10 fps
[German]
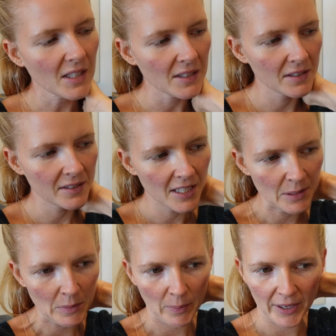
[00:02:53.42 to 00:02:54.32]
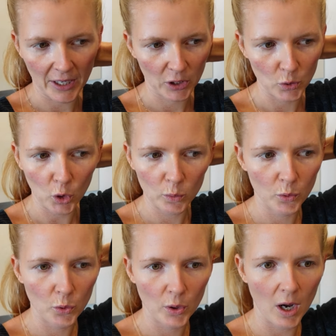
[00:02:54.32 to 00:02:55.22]
Das ist halt immer bei der
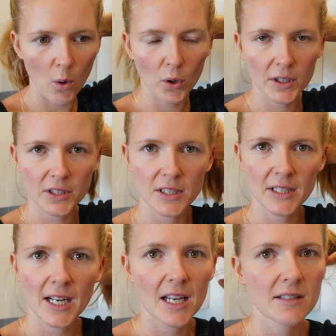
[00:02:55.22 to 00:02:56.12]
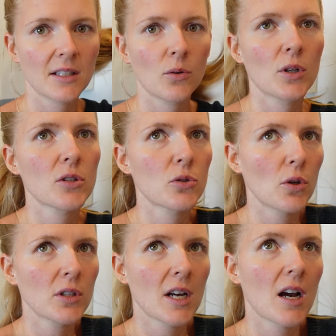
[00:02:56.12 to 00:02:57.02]
Knochenbrühe auch richtig klasse oder
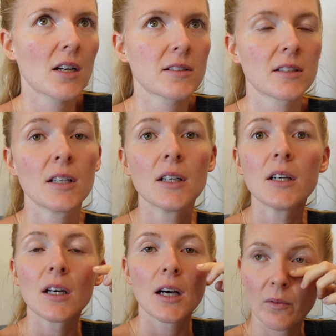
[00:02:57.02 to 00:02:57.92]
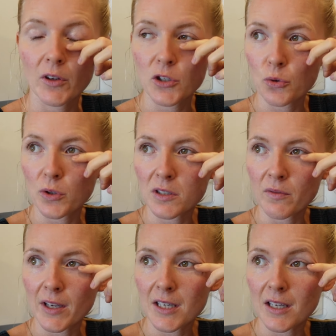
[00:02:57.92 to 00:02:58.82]
sonntags, wenn schönes
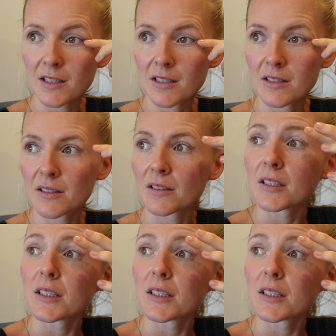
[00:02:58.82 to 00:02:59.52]
Wetter ist